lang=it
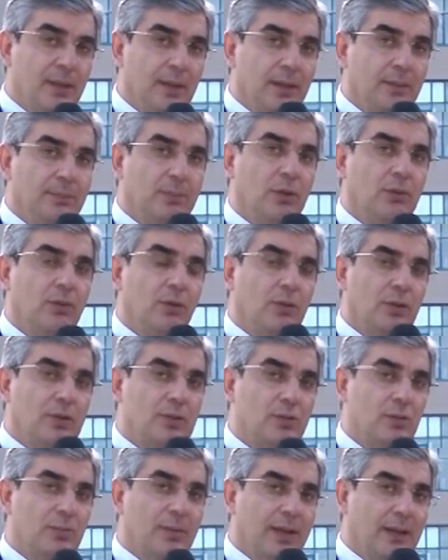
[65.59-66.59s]
e poi voglio
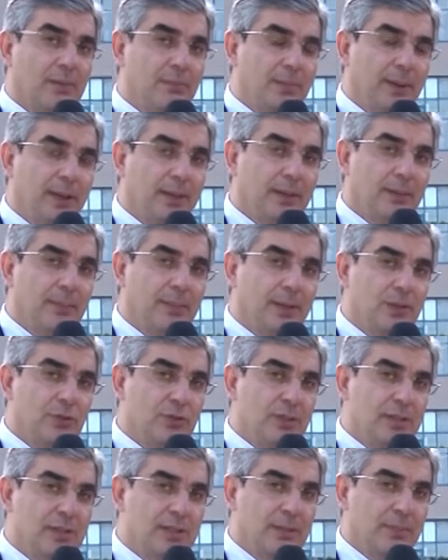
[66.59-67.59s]
assumere impegni
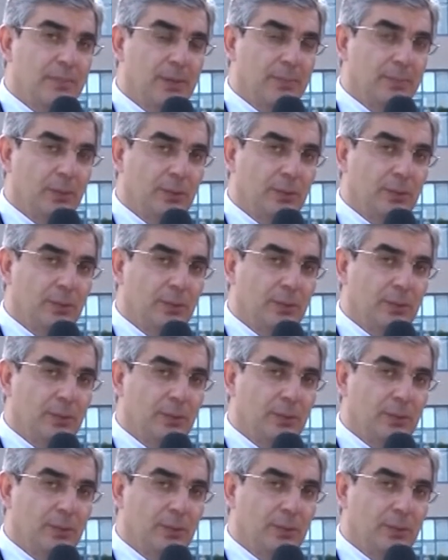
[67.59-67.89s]
precisi per